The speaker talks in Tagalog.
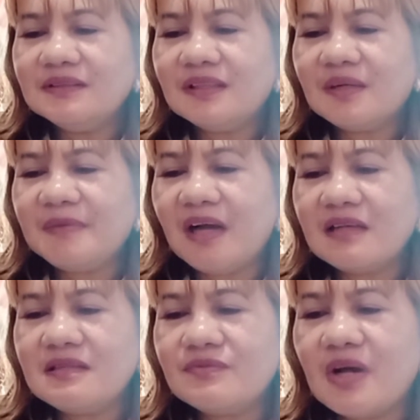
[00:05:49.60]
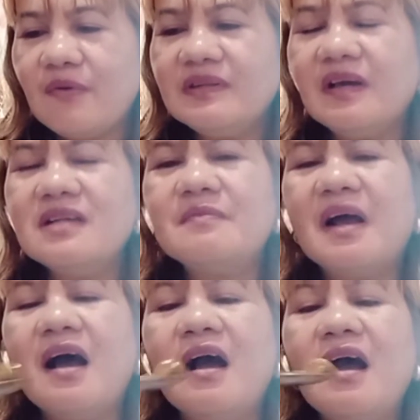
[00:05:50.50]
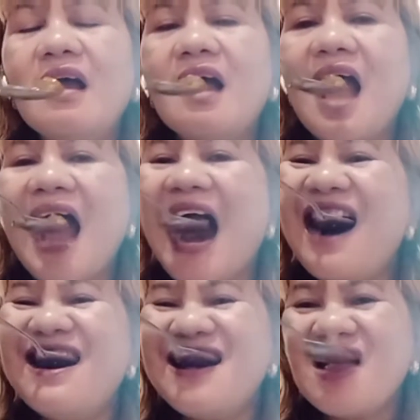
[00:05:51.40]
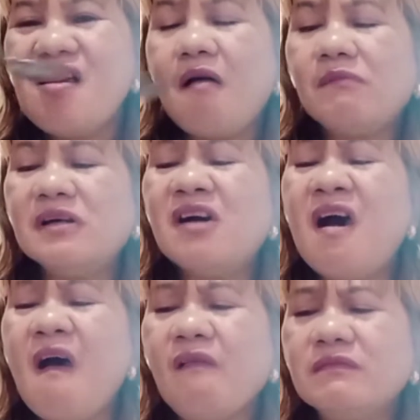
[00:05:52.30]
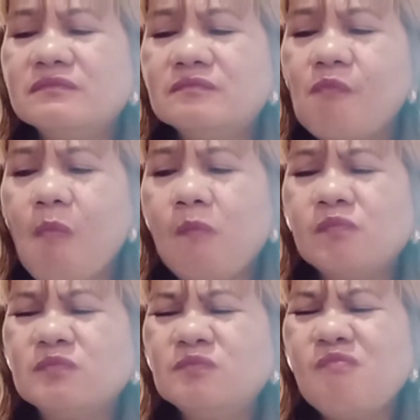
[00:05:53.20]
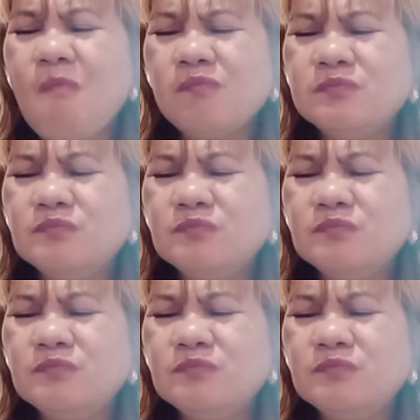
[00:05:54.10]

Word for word: oh, ang sarap ng alis ng sawan, guys. Mangahang. Mangahang. Hmm?